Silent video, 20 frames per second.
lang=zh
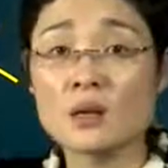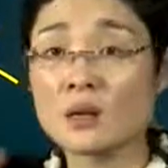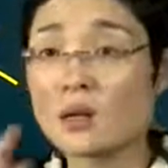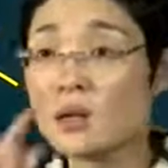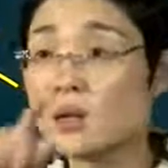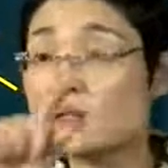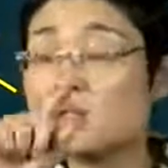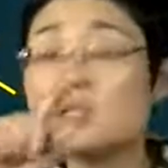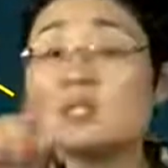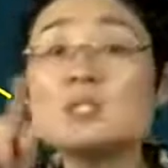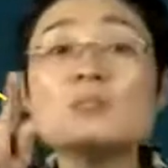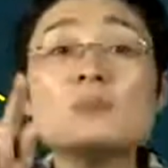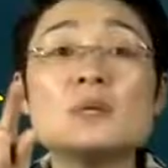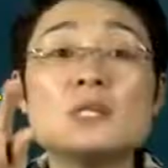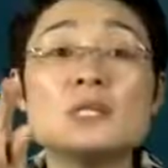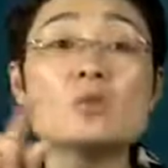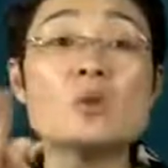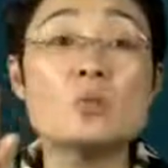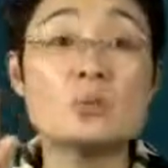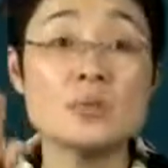你记笔
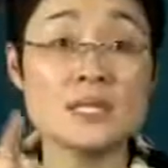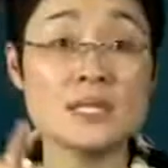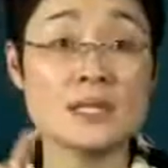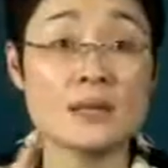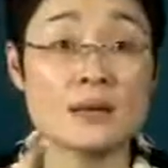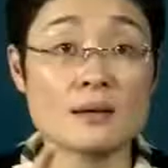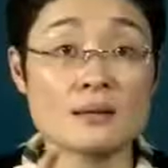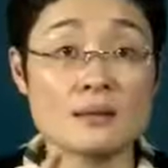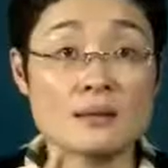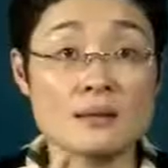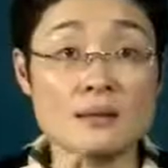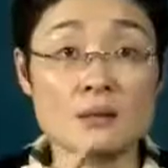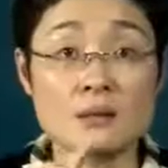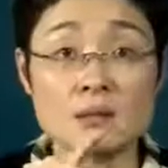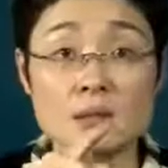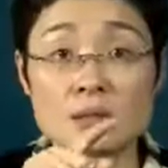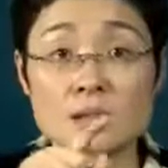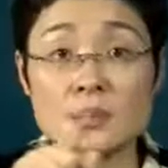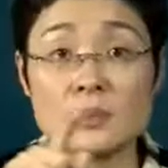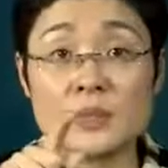记我不记了。
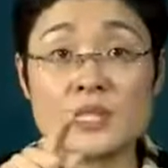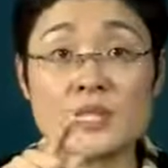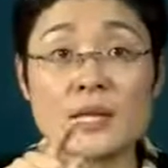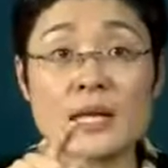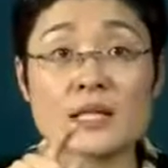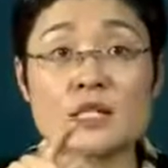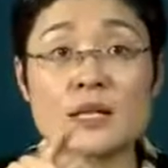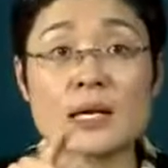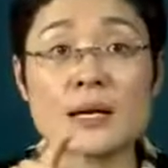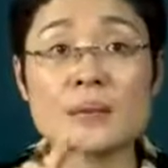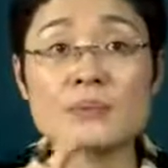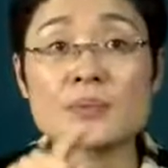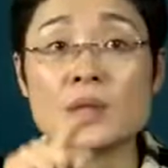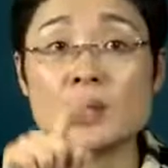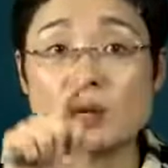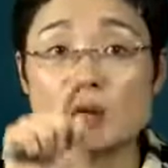记笔记开始啊